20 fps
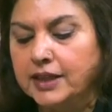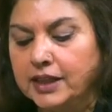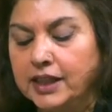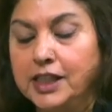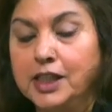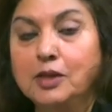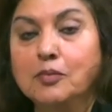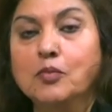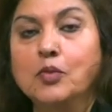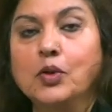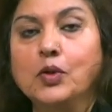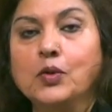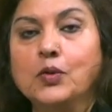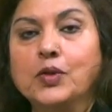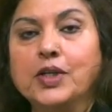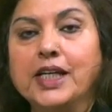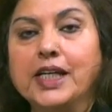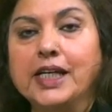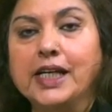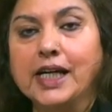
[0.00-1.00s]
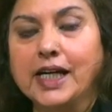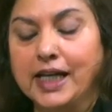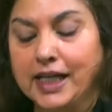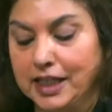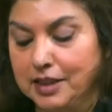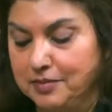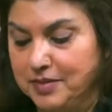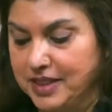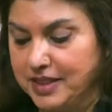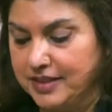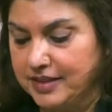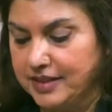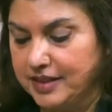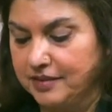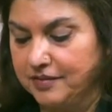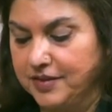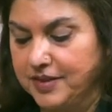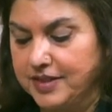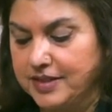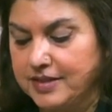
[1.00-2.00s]
तीन मुल्कों की आलमी
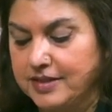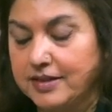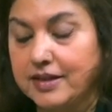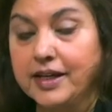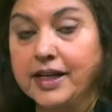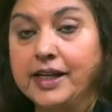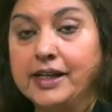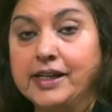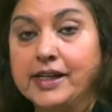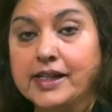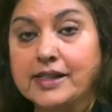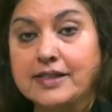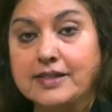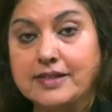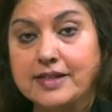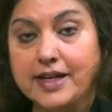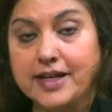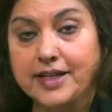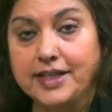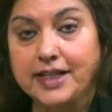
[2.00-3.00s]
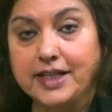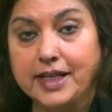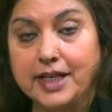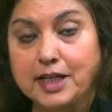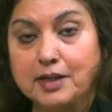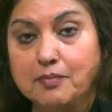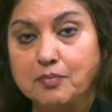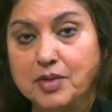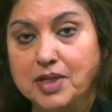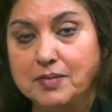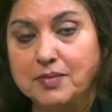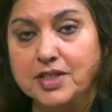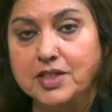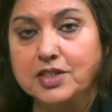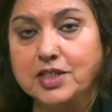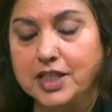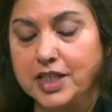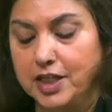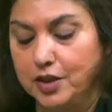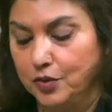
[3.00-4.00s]
सर्विस ईरान जायदान
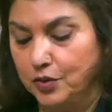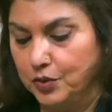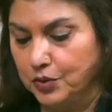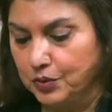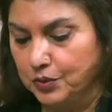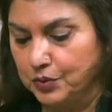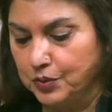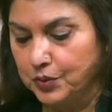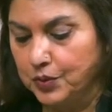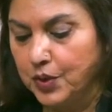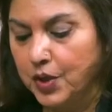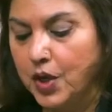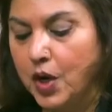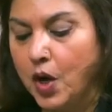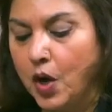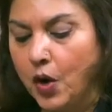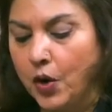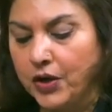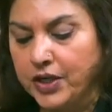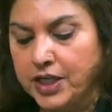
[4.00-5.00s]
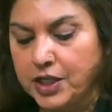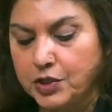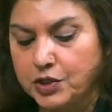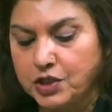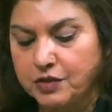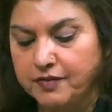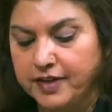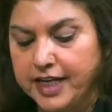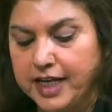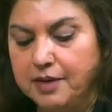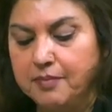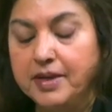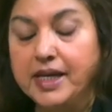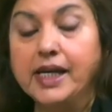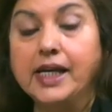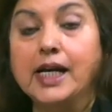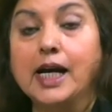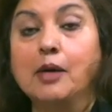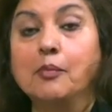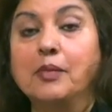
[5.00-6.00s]
बीबीसी उर्दू और डेचवेली में
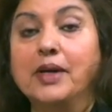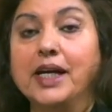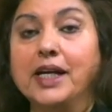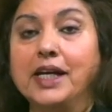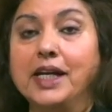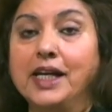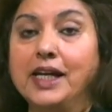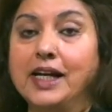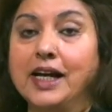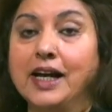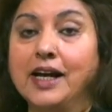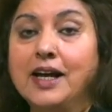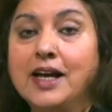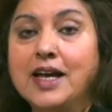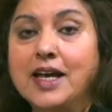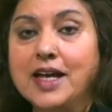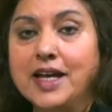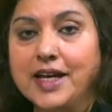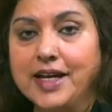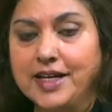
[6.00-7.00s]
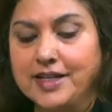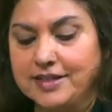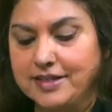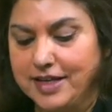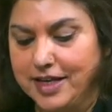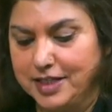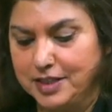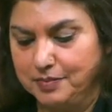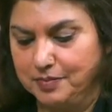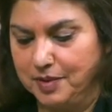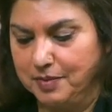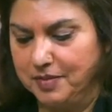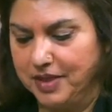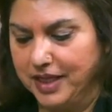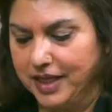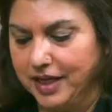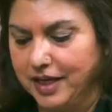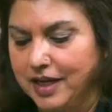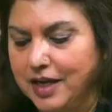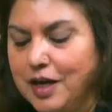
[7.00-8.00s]
काम करने का एजाज भी
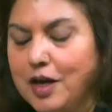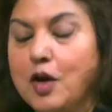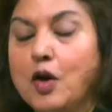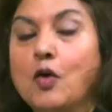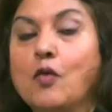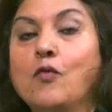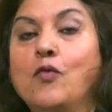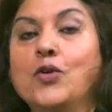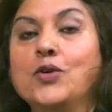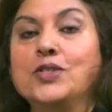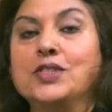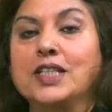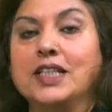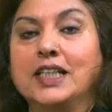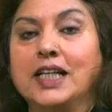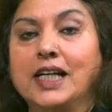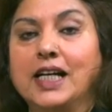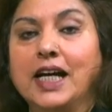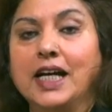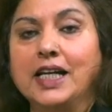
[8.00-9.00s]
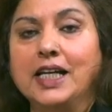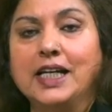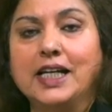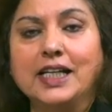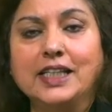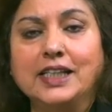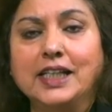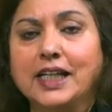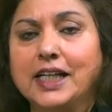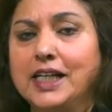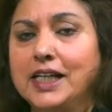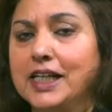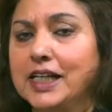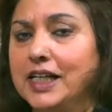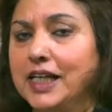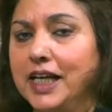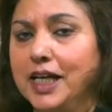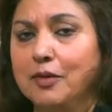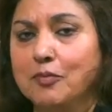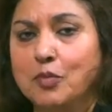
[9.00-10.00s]
मिला वो सदाकारी का
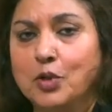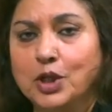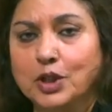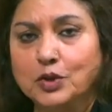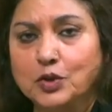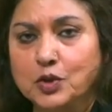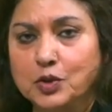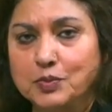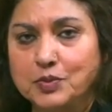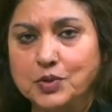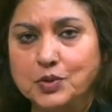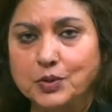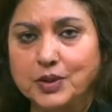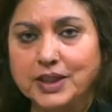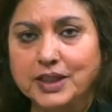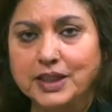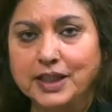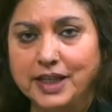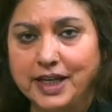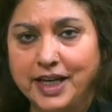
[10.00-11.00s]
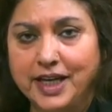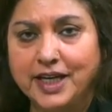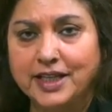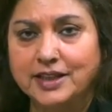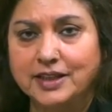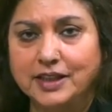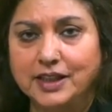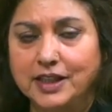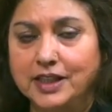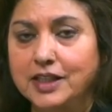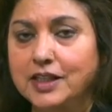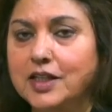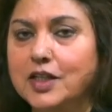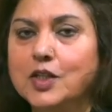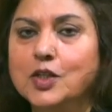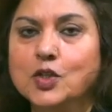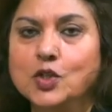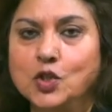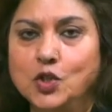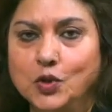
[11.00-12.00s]
यकीनन एक बहुत खूबसूरत अहद थी
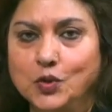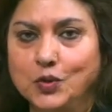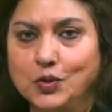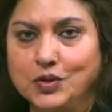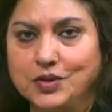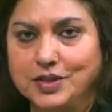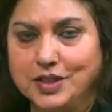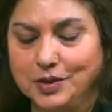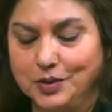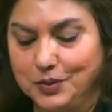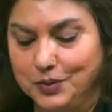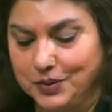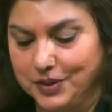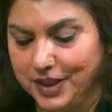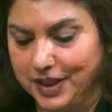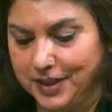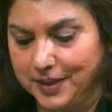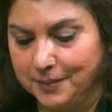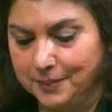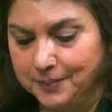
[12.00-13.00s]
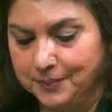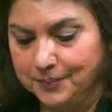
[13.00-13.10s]
जो रुखसत हो गया